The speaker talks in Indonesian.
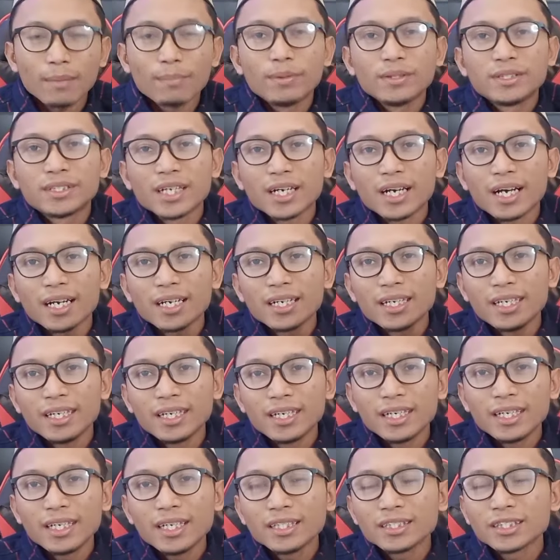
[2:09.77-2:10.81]
kebijakan
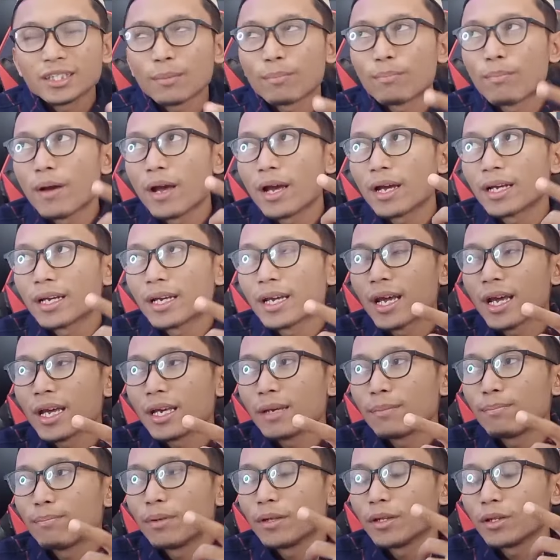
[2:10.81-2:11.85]
ini
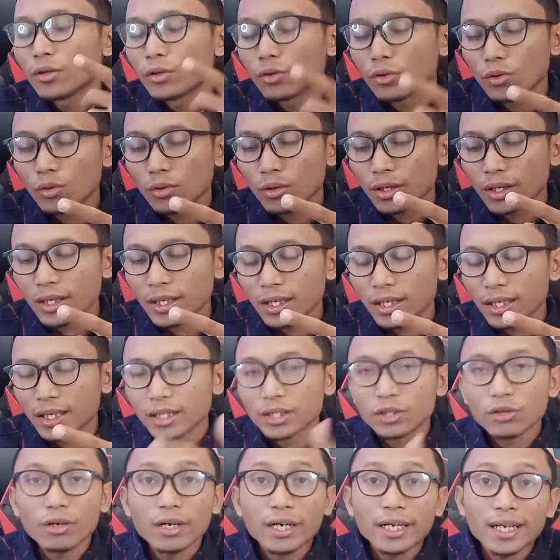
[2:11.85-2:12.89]
sebagai bentuk
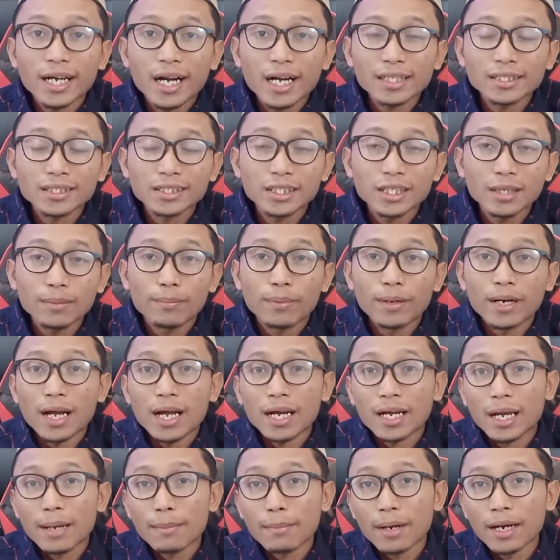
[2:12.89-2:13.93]
e, toleransi
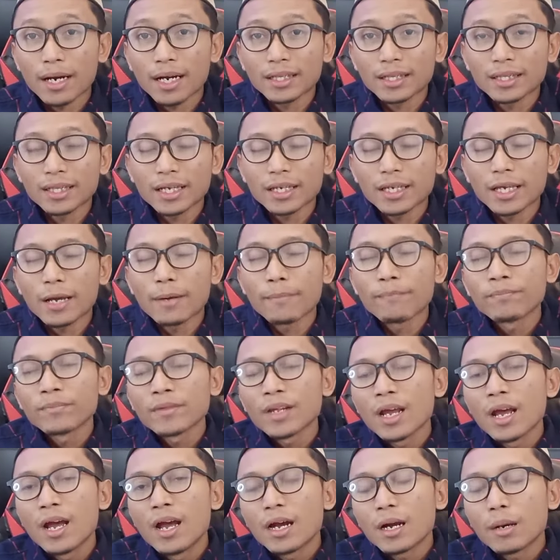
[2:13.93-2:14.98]
beragama katanya.
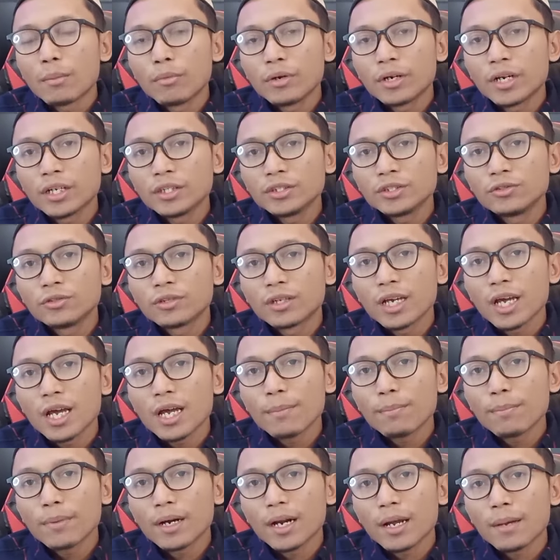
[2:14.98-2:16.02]
Kemudian
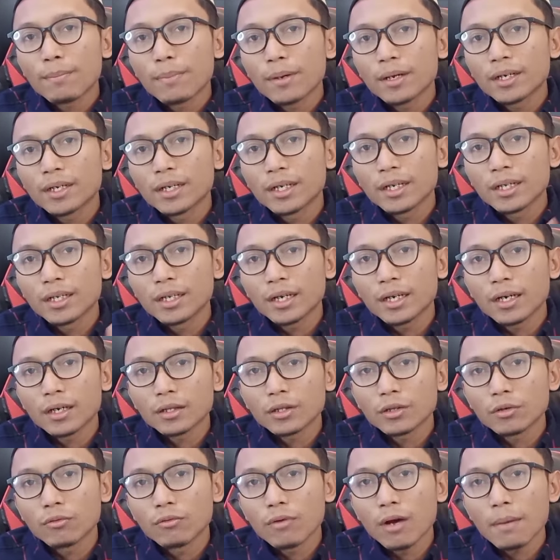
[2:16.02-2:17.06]
juga pendapat dari
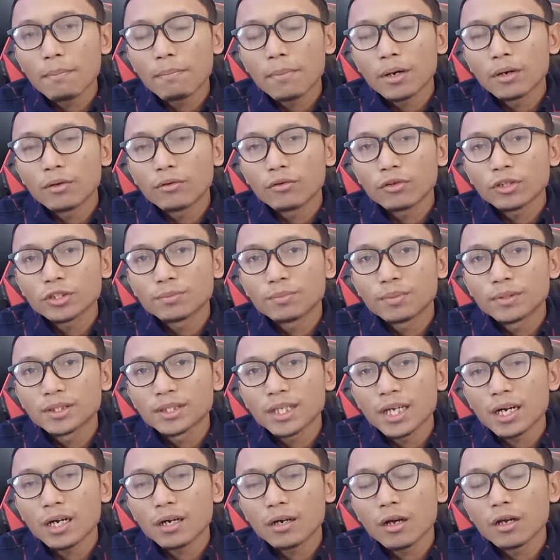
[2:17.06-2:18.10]
Ketua Pengurus
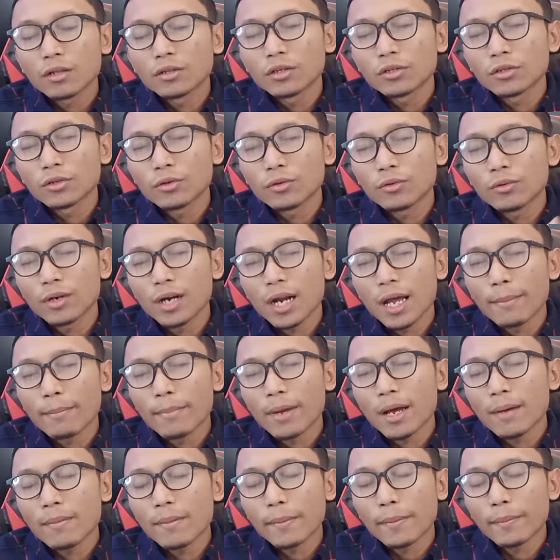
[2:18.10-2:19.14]
Besar Nahdlatul
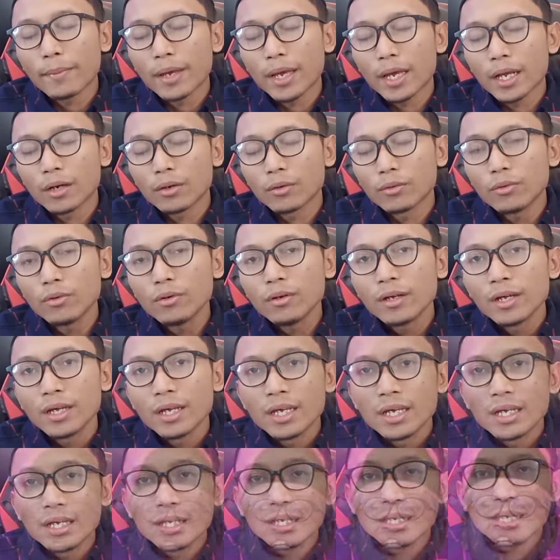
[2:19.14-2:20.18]
Ulama PBNU
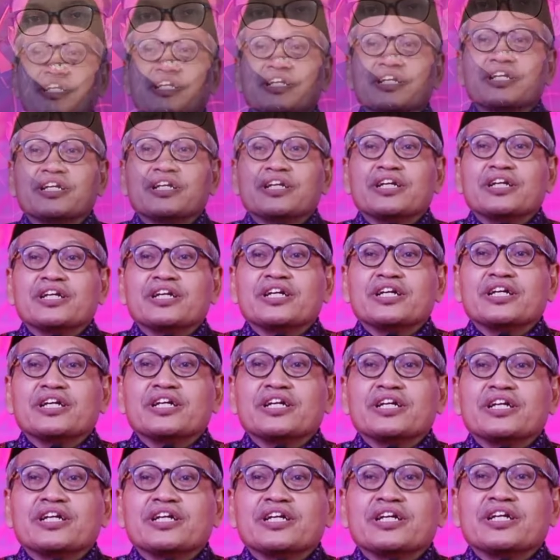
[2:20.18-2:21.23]
Kiai
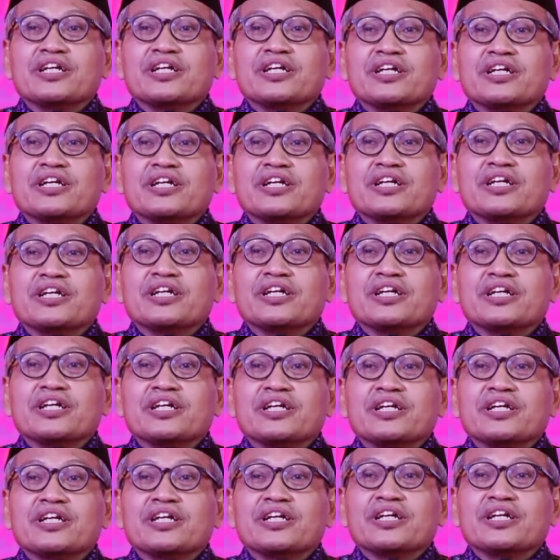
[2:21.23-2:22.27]
Haji Ulil
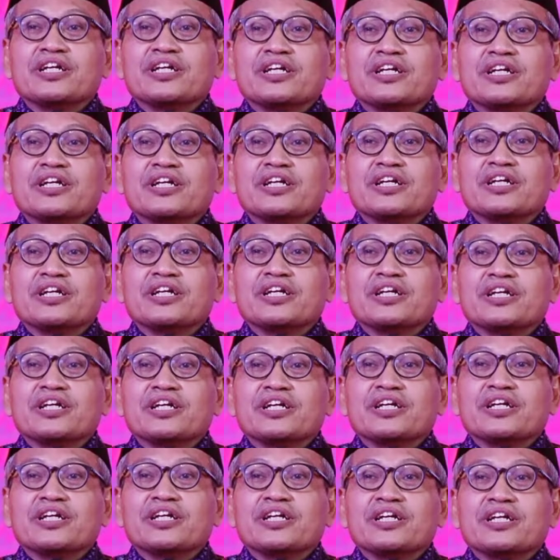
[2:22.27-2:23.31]
Abesor Abdullah
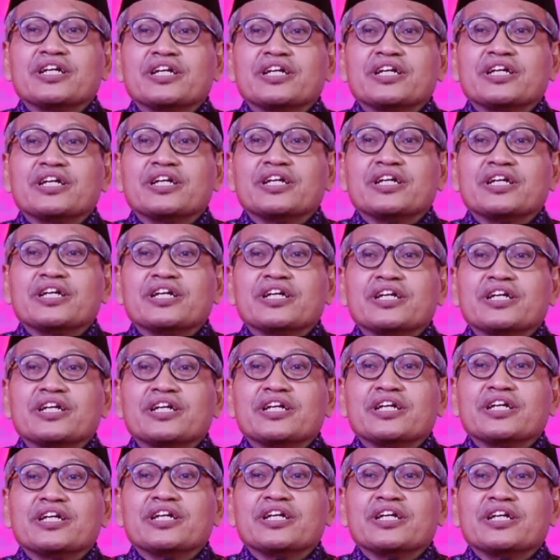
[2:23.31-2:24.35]
ini juga
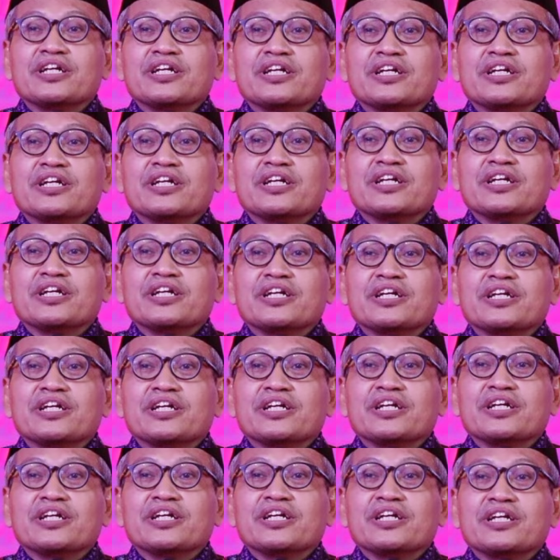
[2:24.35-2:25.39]
mendukung
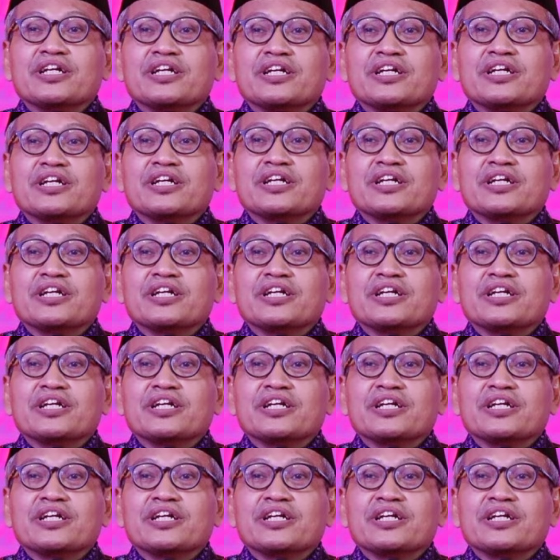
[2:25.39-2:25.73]
kebijakan